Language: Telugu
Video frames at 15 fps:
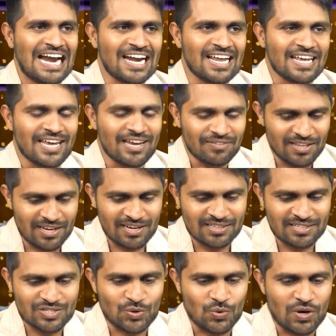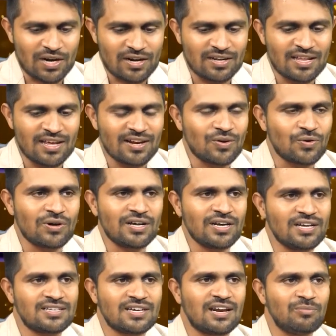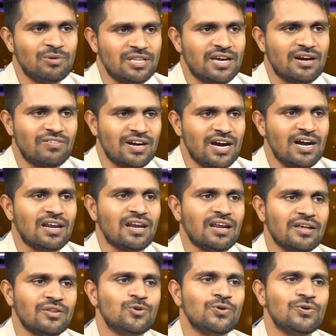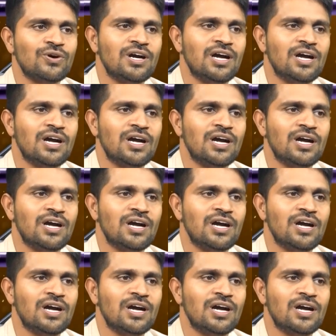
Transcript: అండ్ ఏ విధంగా తీసుకోవాలనే దానికి కూడా చాలామందికి అవగాహన లేదు